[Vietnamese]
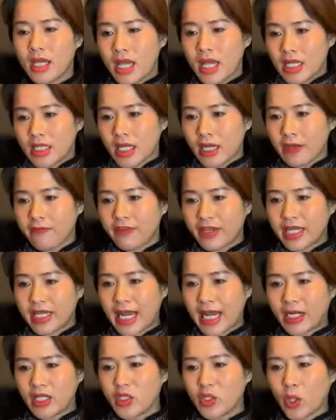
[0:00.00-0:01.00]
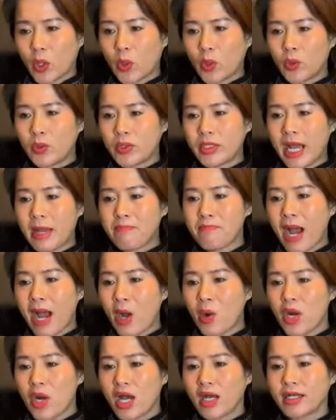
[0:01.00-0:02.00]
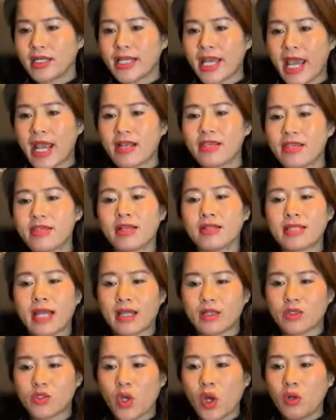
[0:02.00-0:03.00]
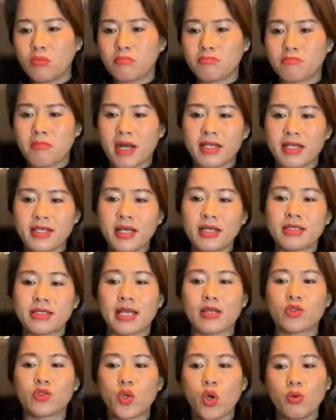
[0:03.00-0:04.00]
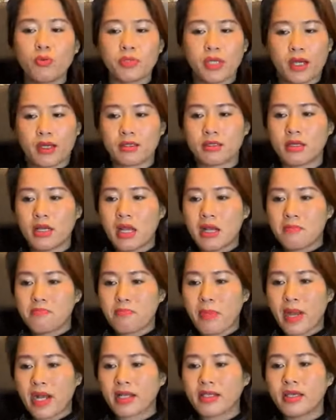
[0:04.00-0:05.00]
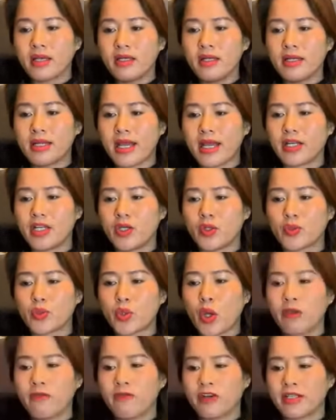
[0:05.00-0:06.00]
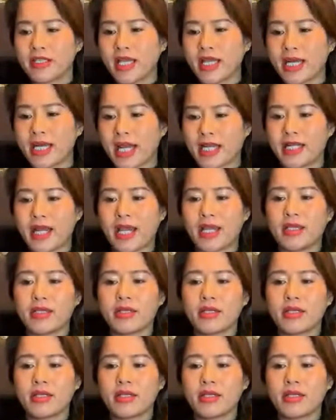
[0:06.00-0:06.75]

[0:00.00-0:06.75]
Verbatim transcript: các vị lãnh tụ đã bao lần khen dân ta tốt mà dân ta tốt thật, bằng chứng là điều tôi vừa nhắc lại đây.